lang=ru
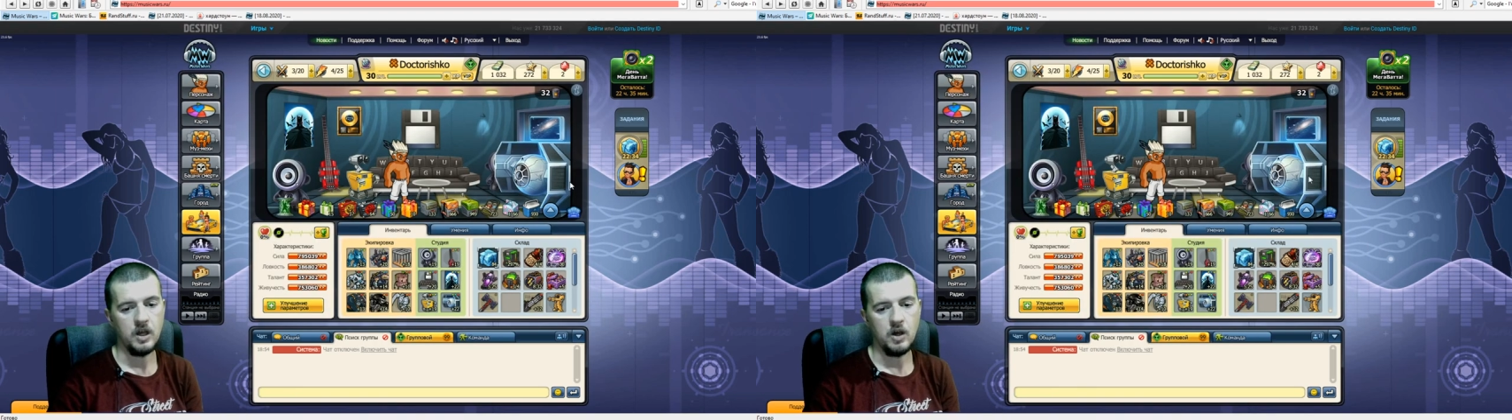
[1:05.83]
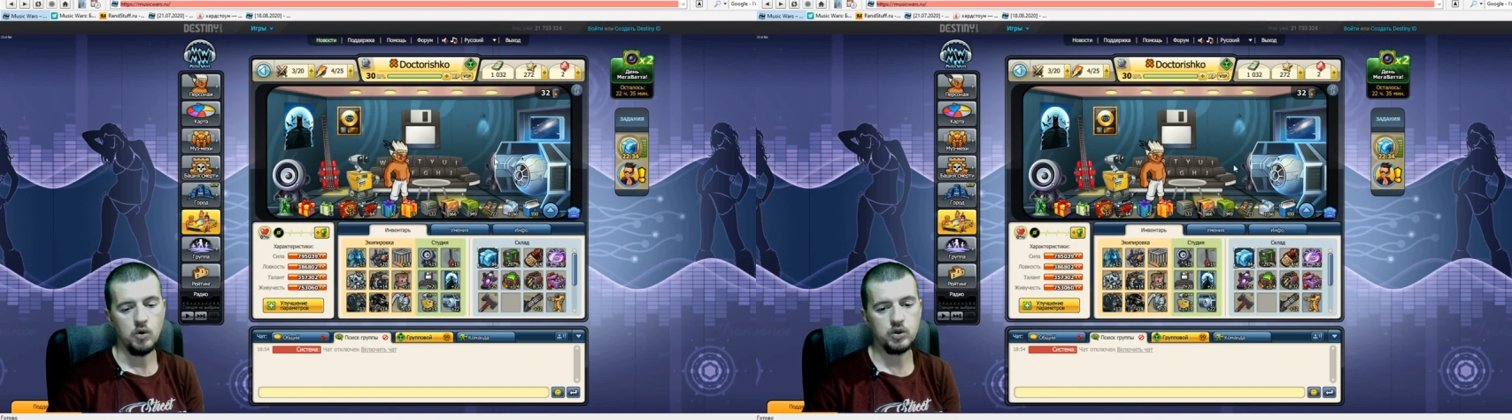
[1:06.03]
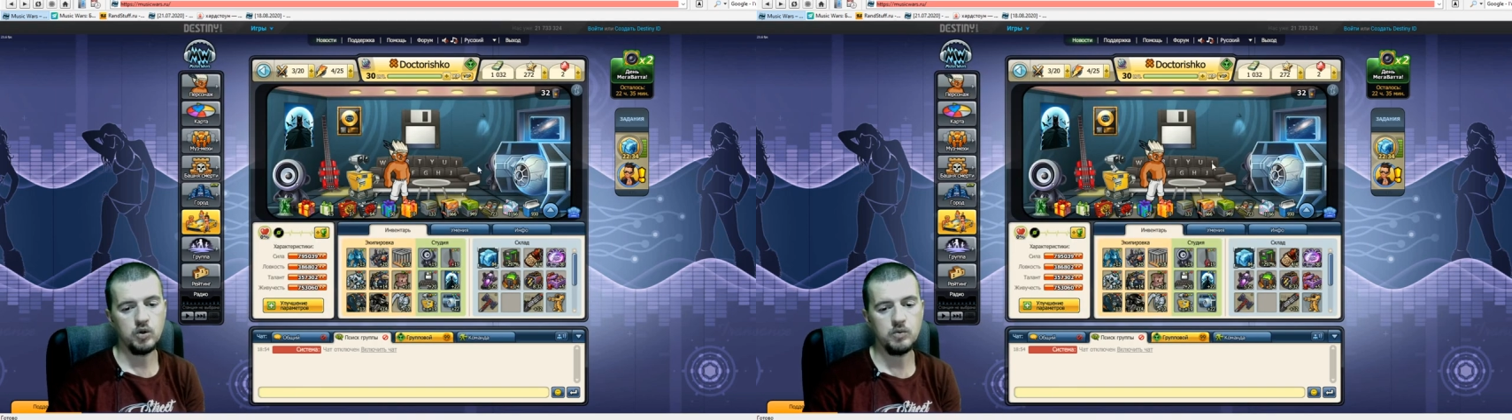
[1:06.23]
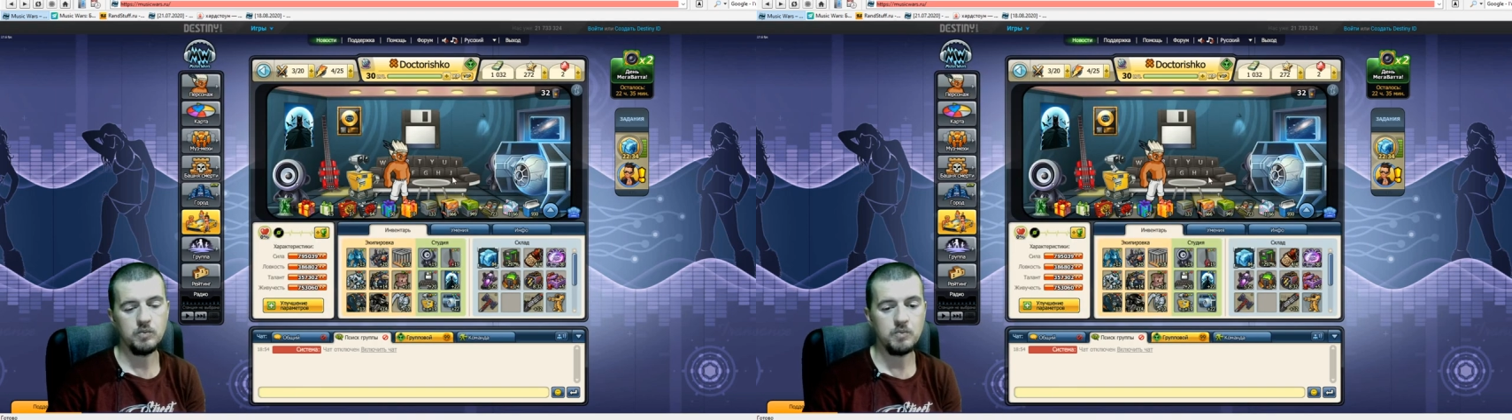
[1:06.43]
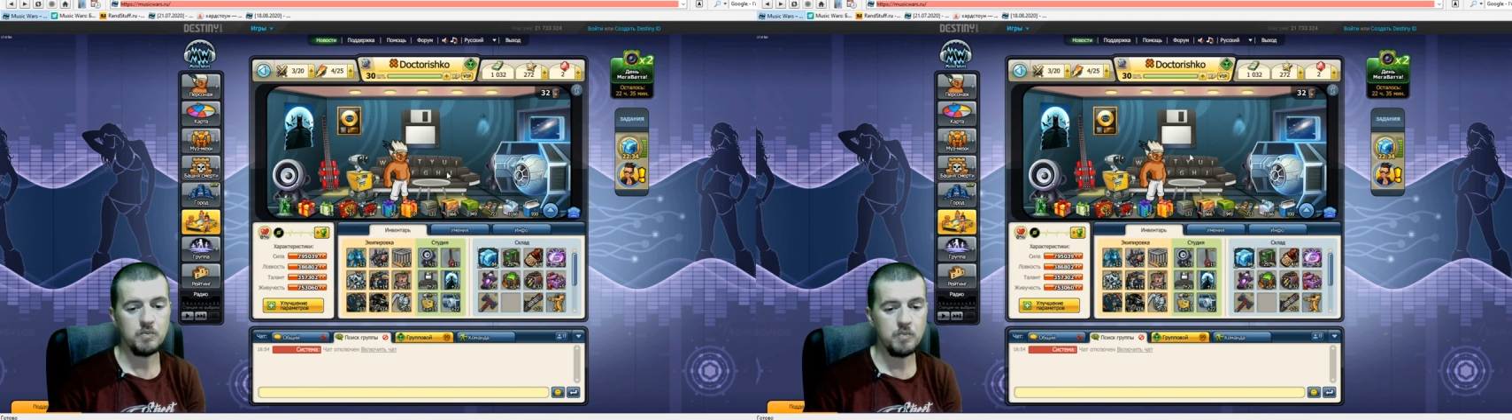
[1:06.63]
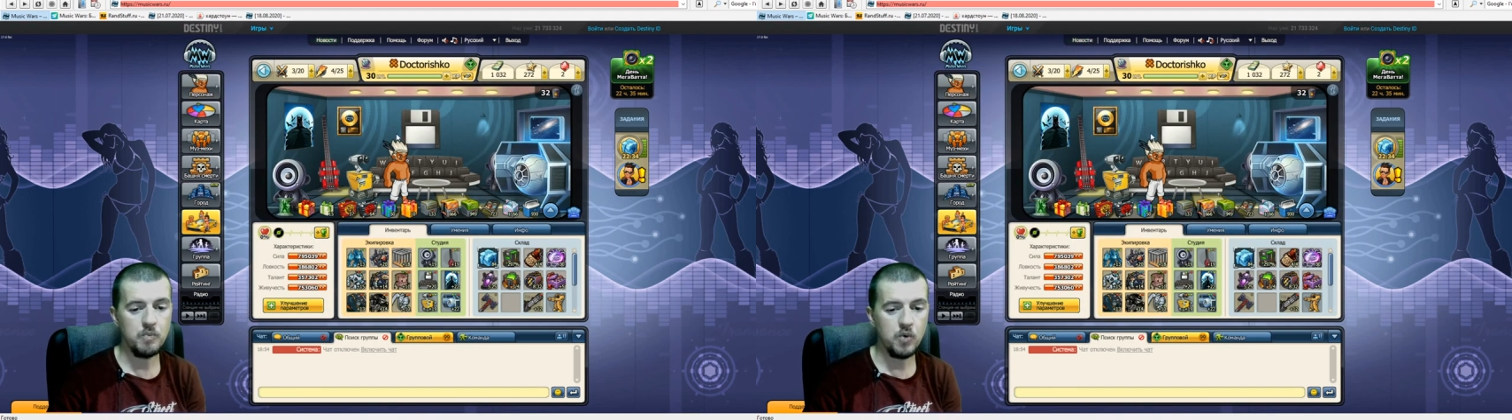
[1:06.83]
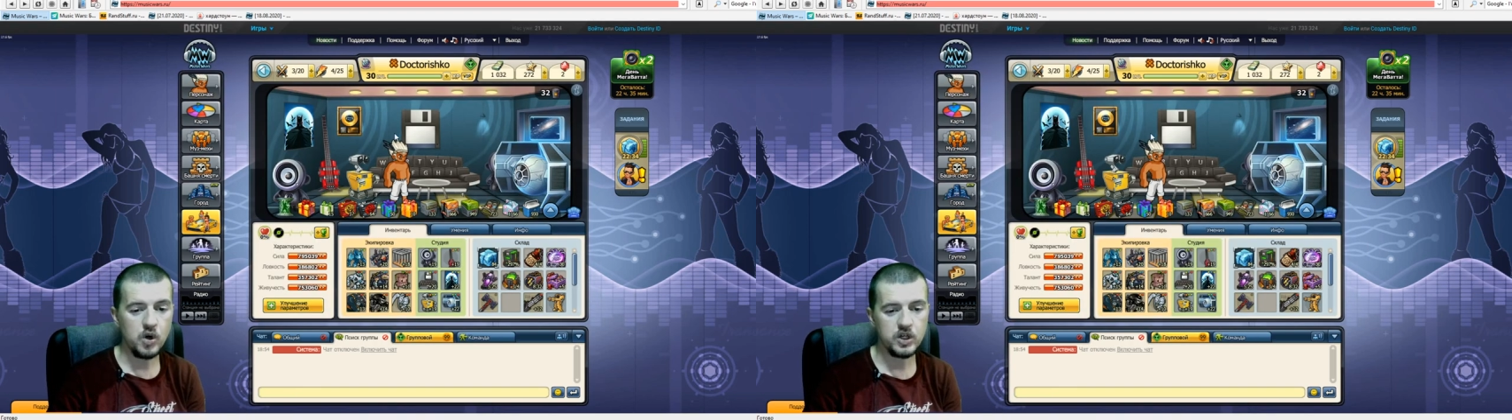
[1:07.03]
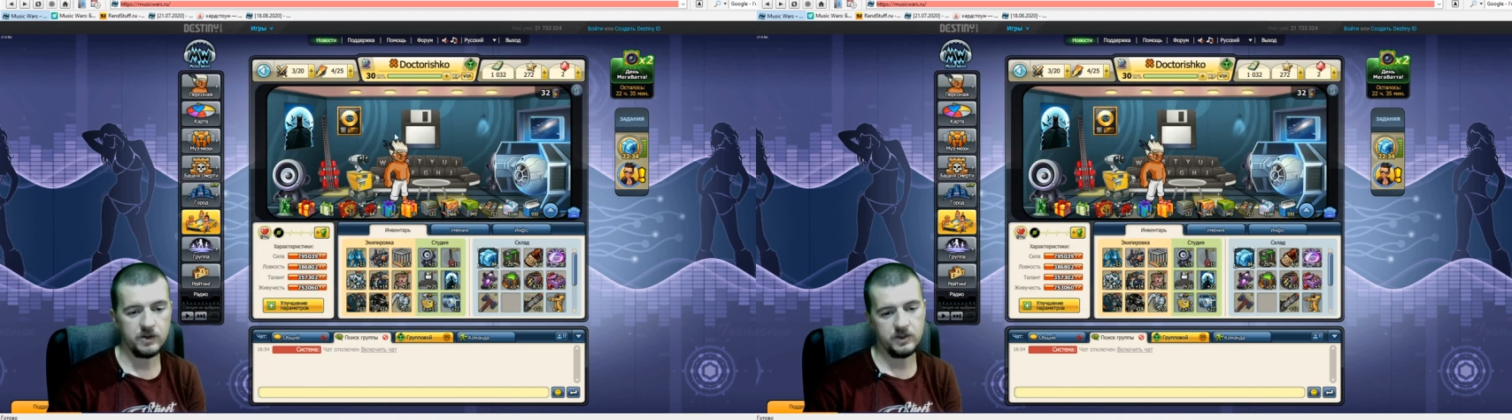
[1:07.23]
Вот он
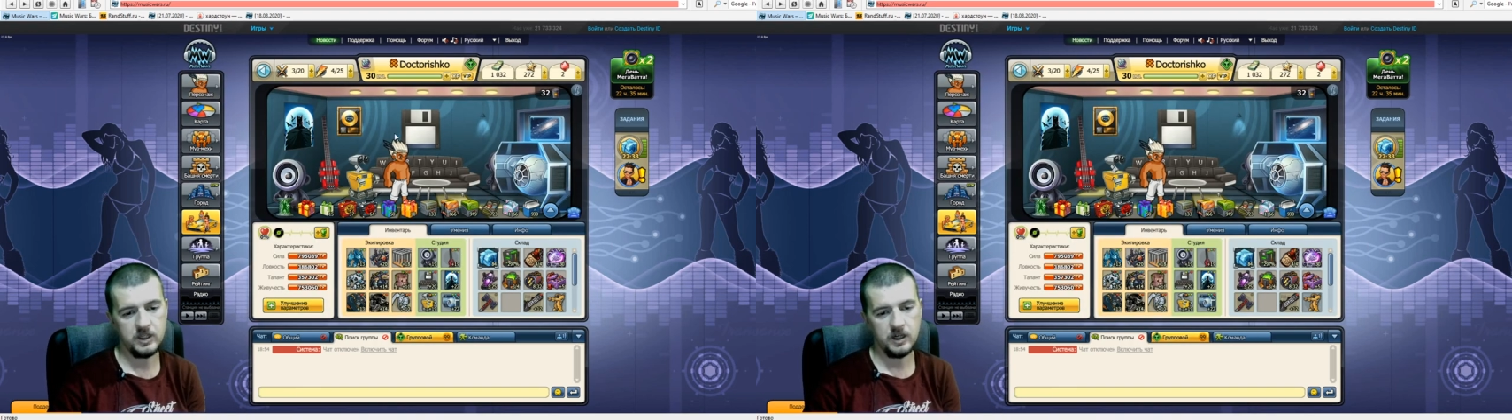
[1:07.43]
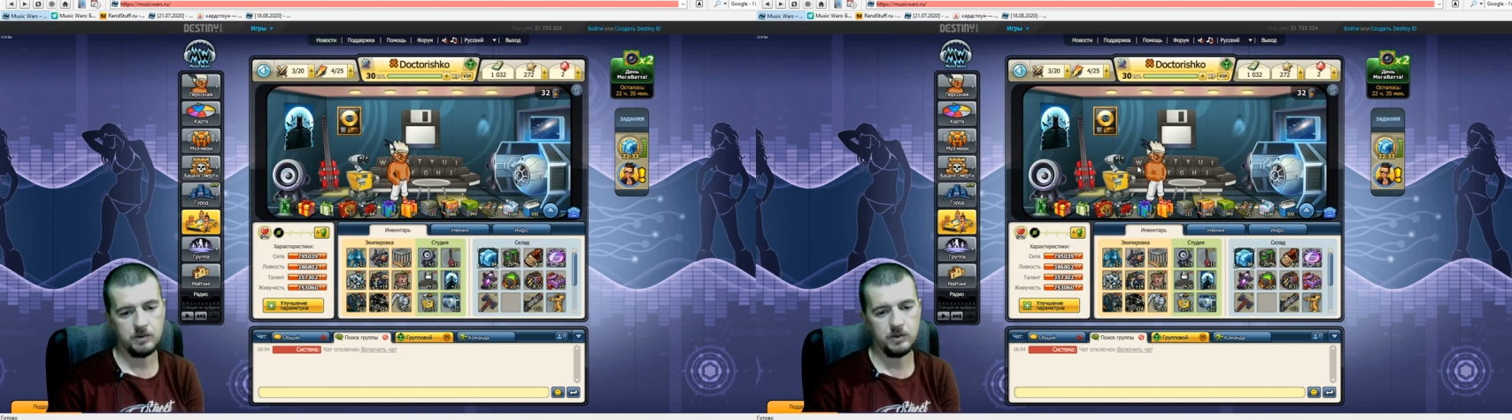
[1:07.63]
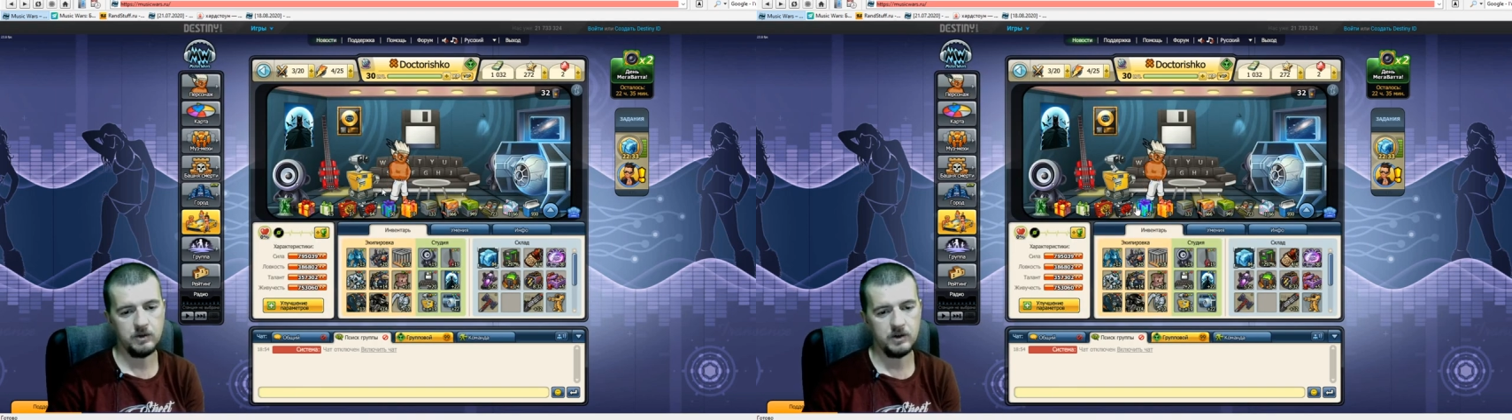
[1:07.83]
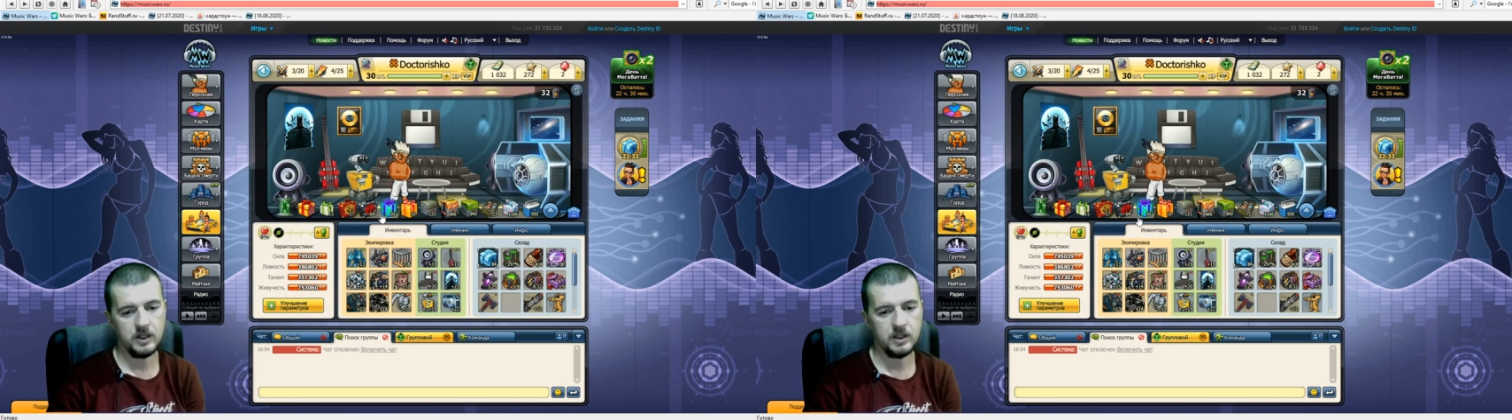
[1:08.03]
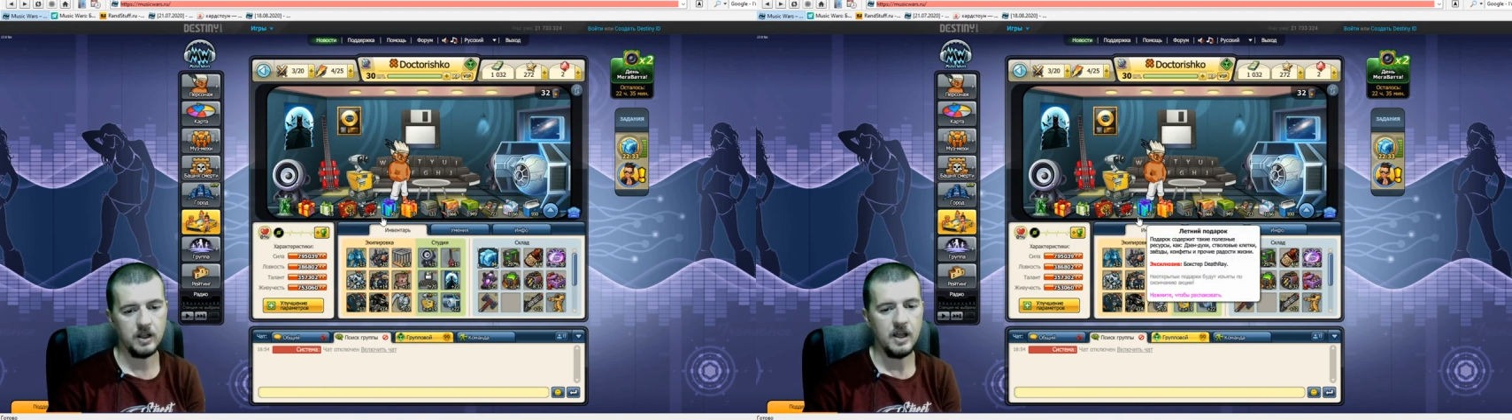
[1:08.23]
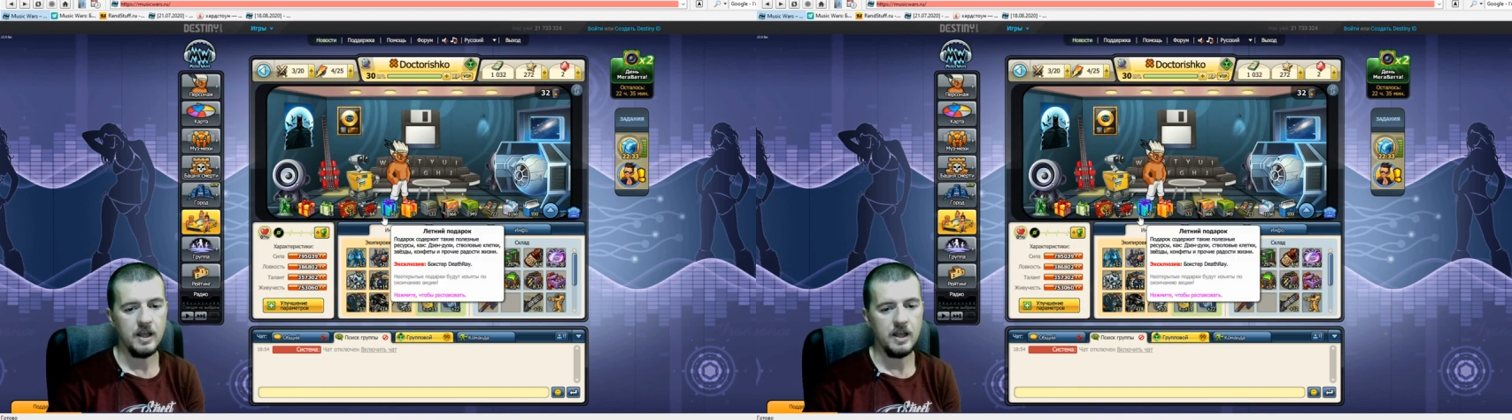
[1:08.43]
больше всех мне уходил.